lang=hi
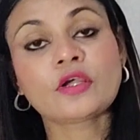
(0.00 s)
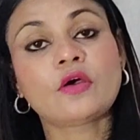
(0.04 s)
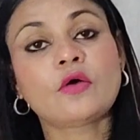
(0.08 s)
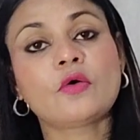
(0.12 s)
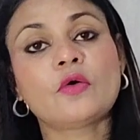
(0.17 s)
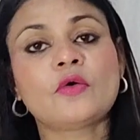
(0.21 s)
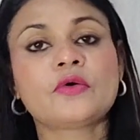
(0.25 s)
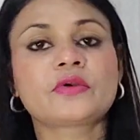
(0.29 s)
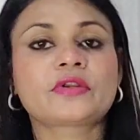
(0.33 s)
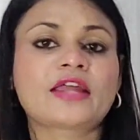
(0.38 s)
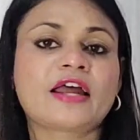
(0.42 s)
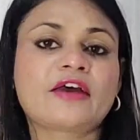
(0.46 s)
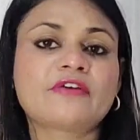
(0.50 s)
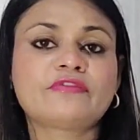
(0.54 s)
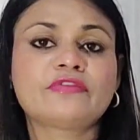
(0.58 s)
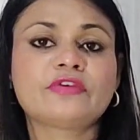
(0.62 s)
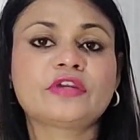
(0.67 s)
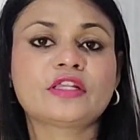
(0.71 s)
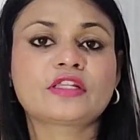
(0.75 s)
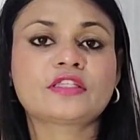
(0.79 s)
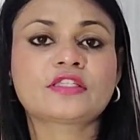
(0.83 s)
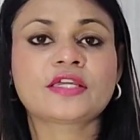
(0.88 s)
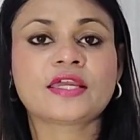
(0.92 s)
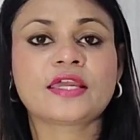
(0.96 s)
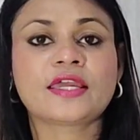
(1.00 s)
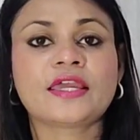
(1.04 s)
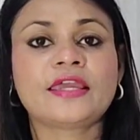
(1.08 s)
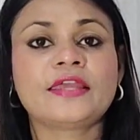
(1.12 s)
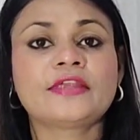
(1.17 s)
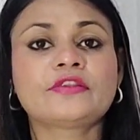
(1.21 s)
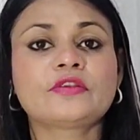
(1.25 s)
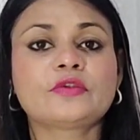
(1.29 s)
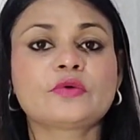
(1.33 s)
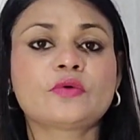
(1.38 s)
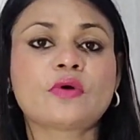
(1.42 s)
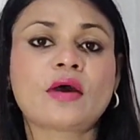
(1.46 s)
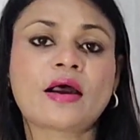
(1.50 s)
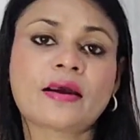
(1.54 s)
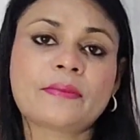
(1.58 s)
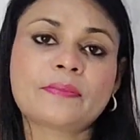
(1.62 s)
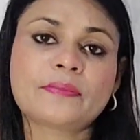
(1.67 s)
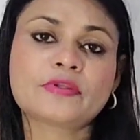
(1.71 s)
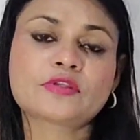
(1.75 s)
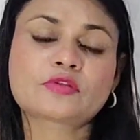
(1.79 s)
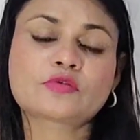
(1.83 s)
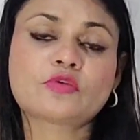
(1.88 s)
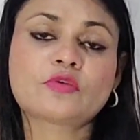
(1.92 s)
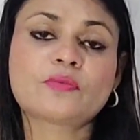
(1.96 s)
और काफ़ी अच्छा है तो
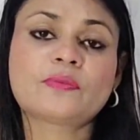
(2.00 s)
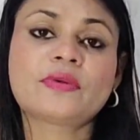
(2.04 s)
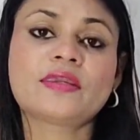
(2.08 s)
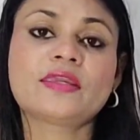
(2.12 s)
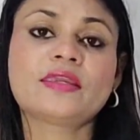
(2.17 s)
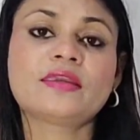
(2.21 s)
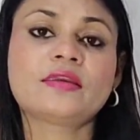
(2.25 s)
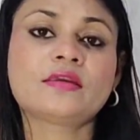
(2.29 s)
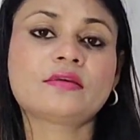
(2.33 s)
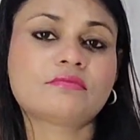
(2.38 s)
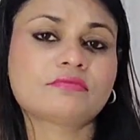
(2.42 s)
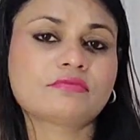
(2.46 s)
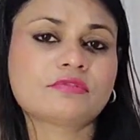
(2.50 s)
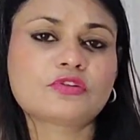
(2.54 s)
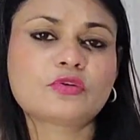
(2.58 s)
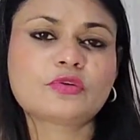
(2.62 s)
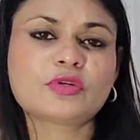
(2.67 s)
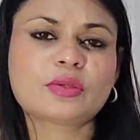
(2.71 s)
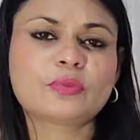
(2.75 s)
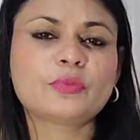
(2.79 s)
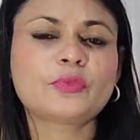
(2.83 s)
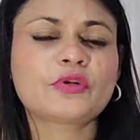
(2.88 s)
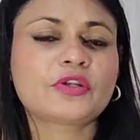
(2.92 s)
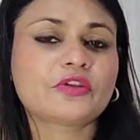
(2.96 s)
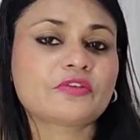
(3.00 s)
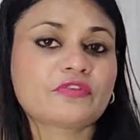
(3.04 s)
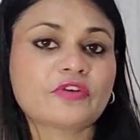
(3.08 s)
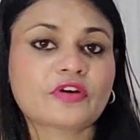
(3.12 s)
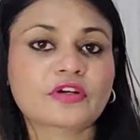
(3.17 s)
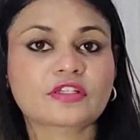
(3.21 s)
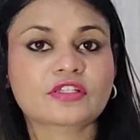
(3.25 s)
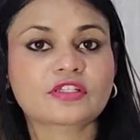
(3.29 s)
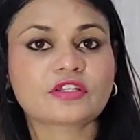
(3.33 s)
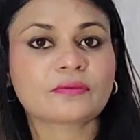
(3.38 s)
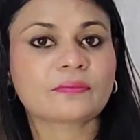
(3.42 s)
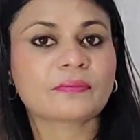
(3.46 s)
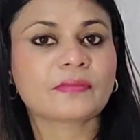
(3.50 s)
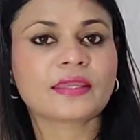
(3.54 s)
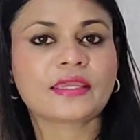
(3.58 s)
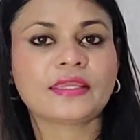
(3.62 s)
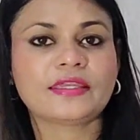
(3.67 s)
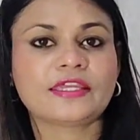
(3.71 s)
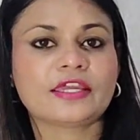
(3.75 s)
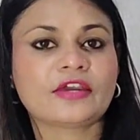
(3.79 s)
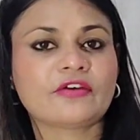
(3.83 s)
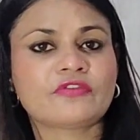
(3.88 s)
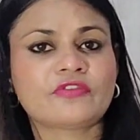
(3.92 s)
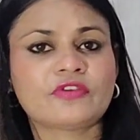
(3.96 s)
आप इसको भी छोटे मोटे फंक्शन में
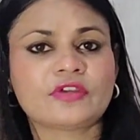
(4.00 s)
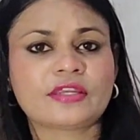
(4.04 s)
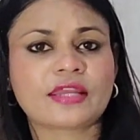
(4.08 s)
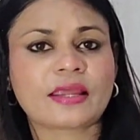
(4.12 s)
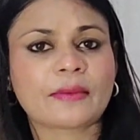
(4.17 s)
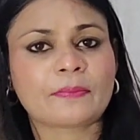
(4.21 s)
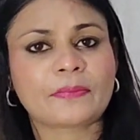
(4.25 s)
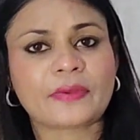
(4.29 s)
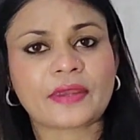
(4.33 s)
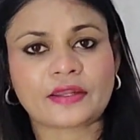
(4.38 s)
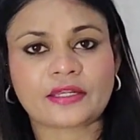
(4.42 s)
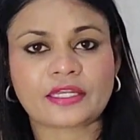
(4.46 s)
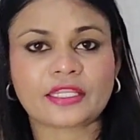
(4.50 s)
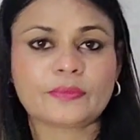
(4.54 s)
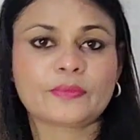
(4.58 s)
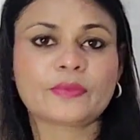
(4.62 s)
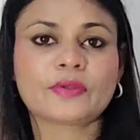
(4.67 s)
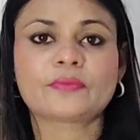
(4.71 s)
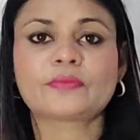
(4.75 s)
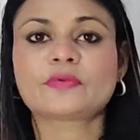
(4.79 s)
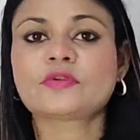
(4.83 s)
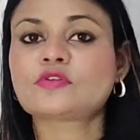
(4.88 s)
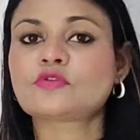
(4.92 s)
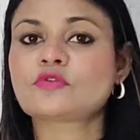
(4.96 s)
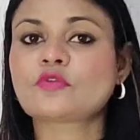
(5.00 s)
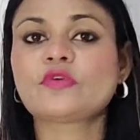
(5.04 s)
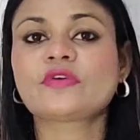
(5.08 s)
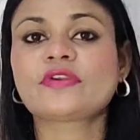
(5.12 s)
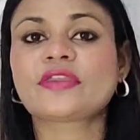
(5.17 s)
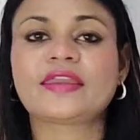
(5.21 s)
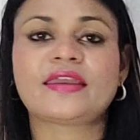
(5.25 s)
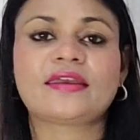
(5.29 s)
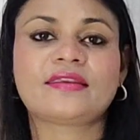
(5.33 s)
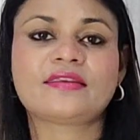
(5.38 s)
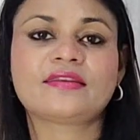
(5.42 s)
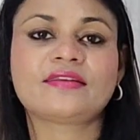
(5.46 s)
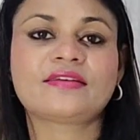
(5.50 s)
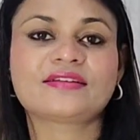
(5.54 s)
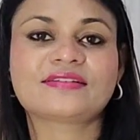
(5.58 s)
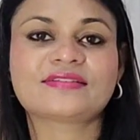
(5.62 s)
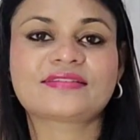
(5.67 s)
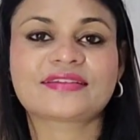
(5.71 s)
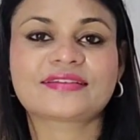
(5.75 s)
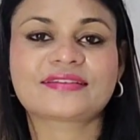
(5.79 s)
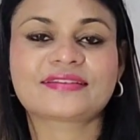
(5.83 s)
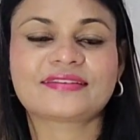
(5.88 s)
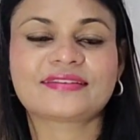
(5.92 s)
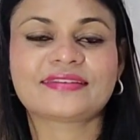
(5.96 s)
या फिर आप पार्टी में भी इसको कैरी कर
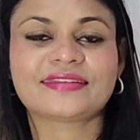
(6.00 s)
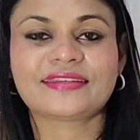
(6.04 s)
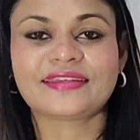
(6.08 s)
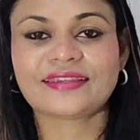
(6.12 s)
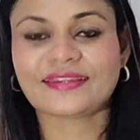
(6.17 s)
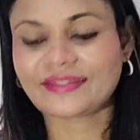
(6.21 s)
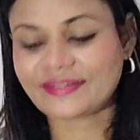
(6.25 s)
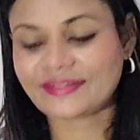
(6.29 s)
सकती हैं